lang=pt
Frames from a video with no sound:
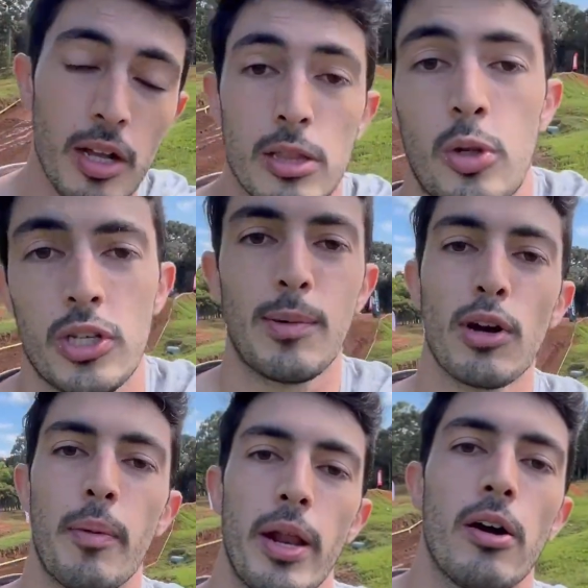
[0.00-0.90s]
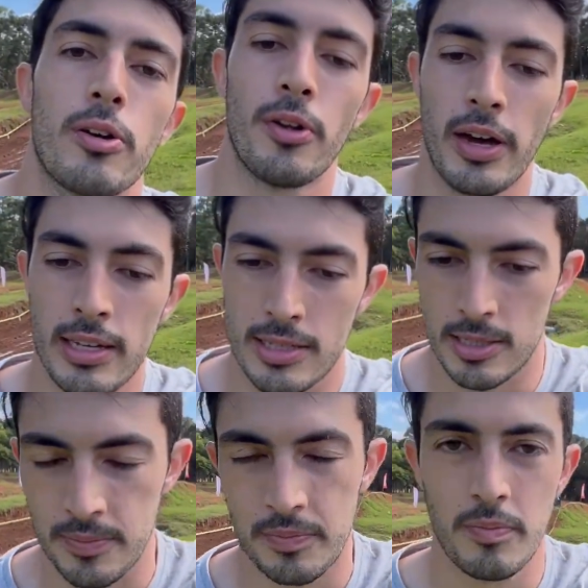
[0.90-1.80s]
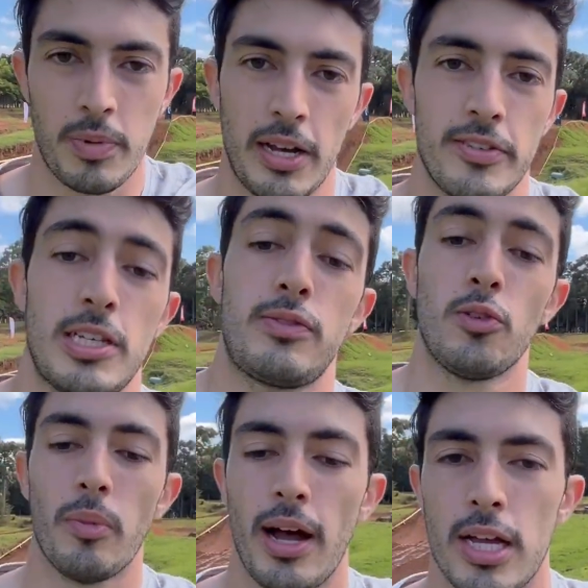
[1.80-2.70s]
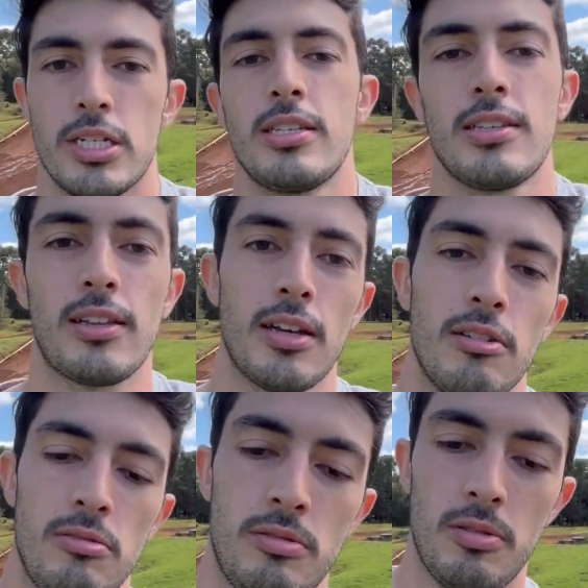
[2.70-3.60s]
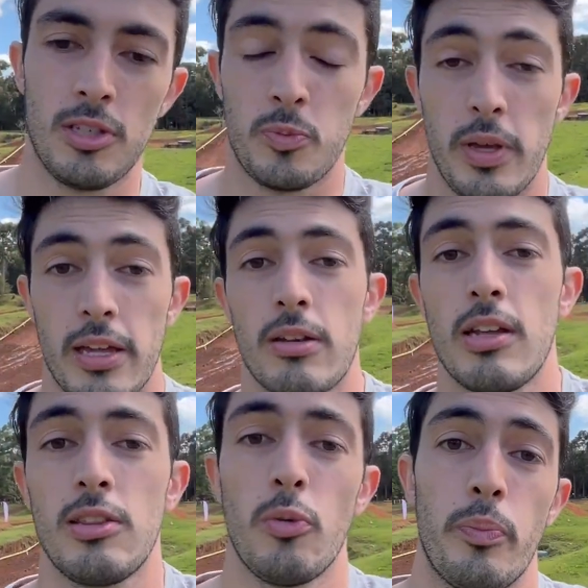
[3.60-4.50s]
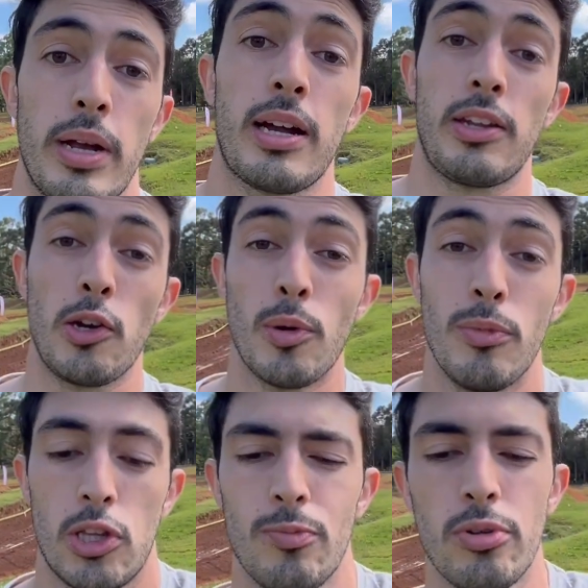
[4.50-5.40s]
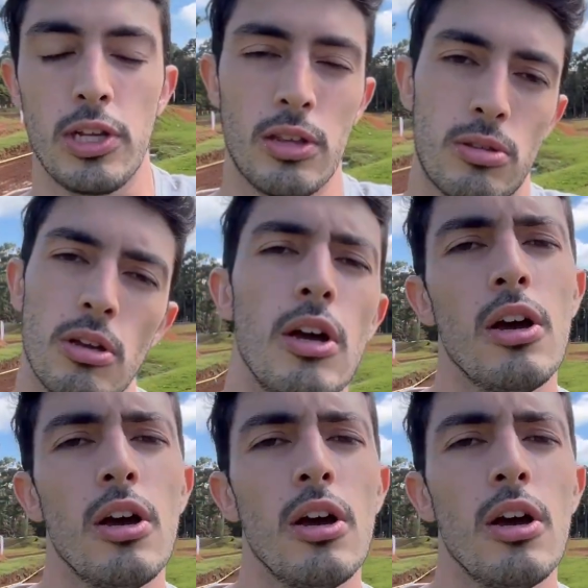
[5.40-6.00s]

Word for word: Trouxemos o Gabriel com nós para fazer as filmagens, então espero que ele não perca nenhum momento bonito.